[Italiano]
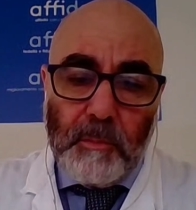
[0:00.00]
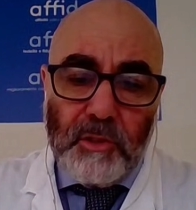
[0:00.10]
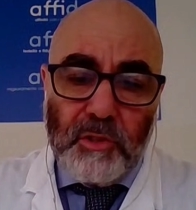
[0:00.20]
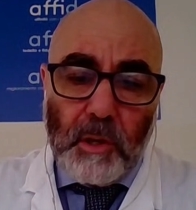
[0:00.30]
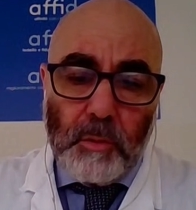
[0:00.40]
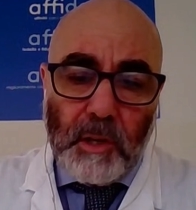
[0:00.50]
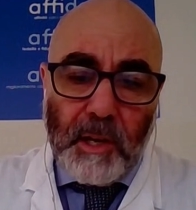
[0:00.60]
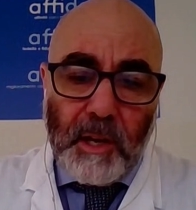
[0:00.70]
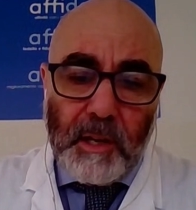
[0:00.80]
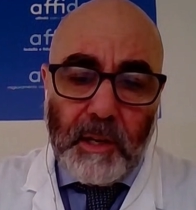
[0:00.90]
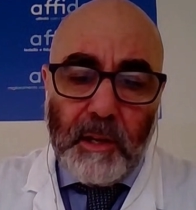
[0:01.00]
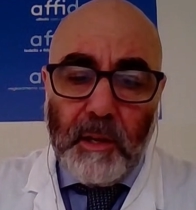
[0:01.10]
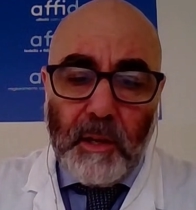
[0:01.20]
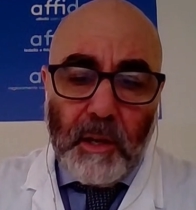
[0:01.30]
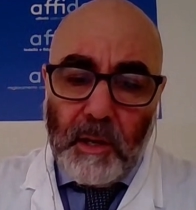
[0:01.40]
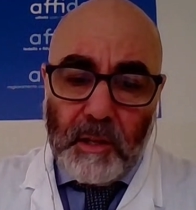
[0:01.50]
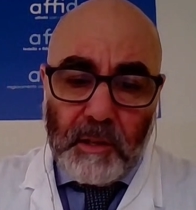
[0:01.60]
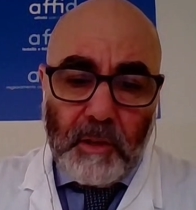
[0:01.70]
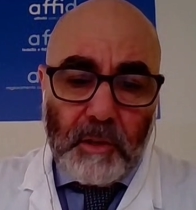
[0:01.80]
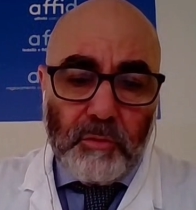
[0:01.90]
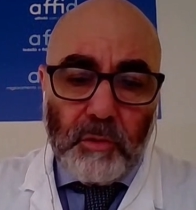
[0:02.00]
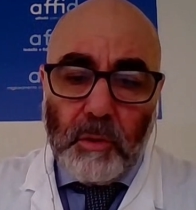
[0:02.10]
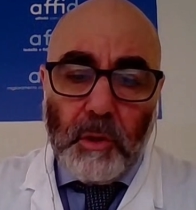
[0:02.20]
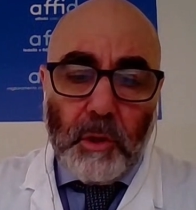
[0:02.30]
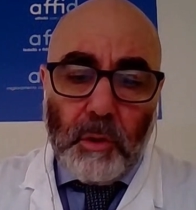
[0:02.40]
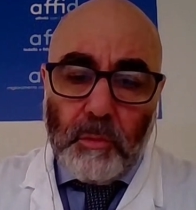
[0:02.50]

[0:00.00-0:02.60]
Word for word: di medicina nucleare attraverso